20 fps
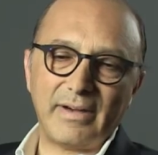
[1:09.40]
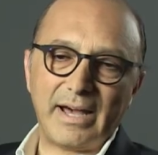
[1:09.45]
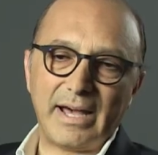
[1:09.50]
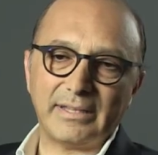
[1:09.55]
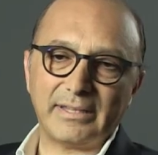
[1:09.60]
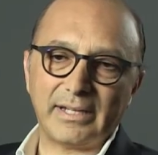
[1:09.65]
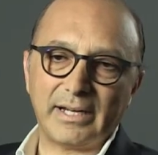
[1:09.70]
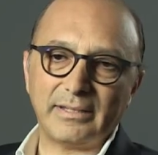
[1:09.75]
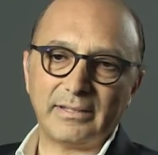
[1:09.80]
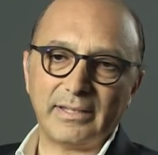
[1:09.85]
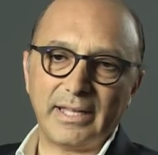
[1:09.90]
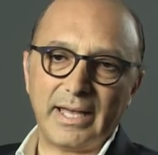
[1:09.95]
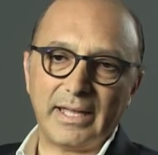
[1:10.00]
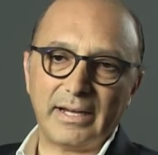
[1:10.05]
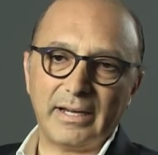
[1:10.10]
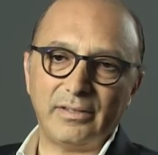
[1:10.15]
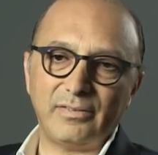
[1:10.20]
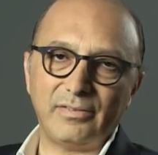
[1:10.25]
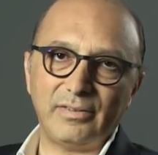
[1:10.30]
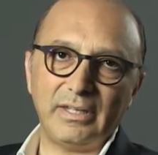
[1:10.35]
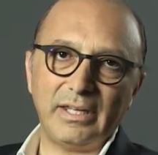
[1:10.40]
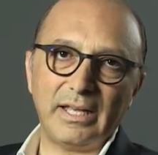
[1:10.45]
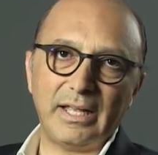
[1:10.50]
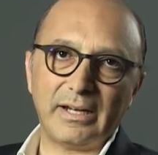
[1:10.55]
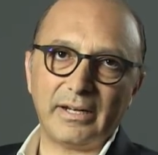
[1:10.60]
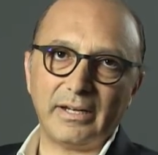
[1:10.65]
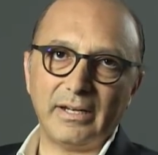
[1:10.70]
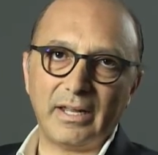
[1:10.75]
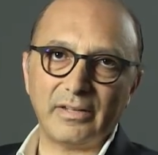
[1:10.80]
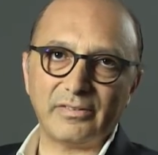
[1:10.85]
va a trattare sia
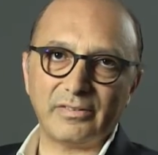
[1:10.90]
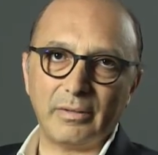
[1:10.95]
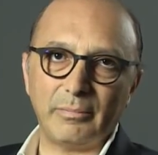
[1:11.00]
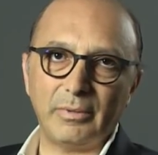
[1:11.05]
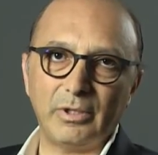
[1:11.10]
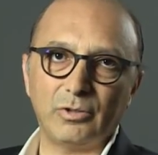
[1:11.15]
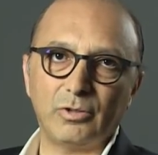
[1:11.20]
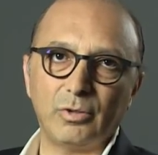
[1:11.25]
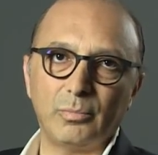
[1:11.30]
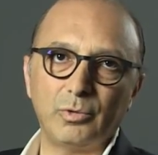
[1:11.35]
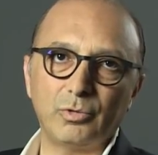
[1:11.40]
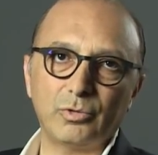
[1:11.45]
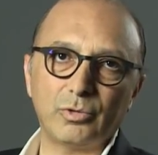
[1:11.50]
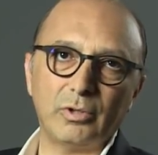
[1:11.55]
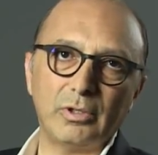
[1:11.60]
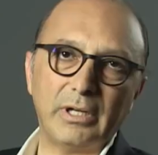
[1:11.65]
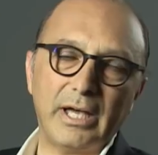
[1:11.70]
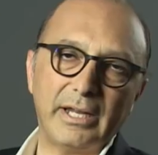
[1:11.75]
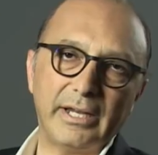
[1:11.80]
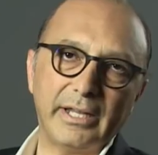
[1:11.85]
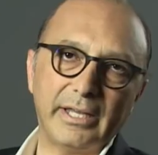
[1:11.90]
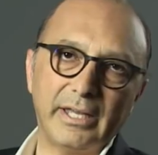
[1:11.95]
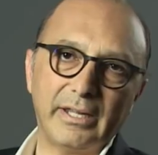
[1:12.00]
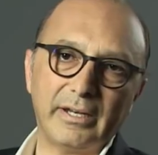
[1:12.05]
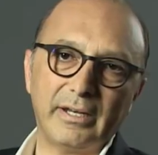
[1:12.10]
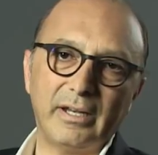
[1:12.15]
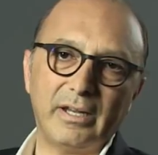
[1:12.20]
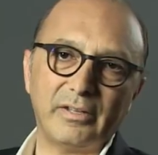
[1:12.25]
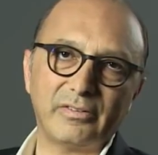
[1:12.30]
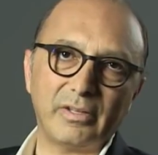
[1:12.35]
il rilassamento muscolare che il
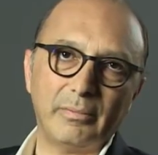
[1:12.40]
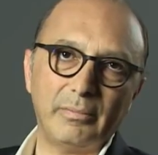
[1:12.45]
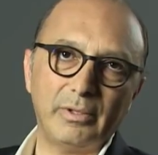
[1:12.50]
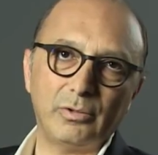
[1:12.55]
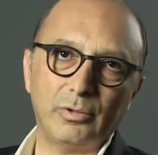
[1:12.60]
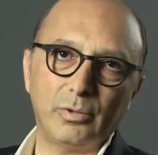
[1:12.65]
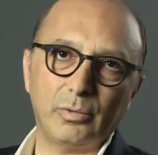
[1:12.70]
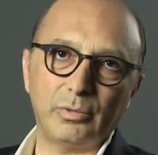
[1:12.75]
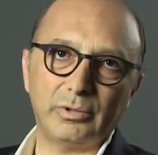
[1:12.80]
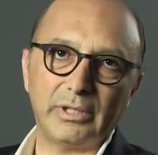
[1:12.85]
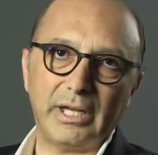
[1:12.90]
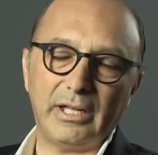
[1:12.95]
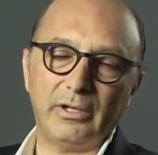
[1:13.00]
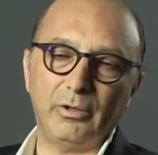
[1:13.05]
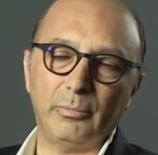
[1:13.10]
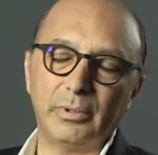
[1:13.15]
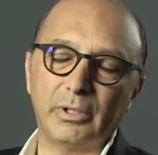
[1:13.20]
rilassamento cutaneo,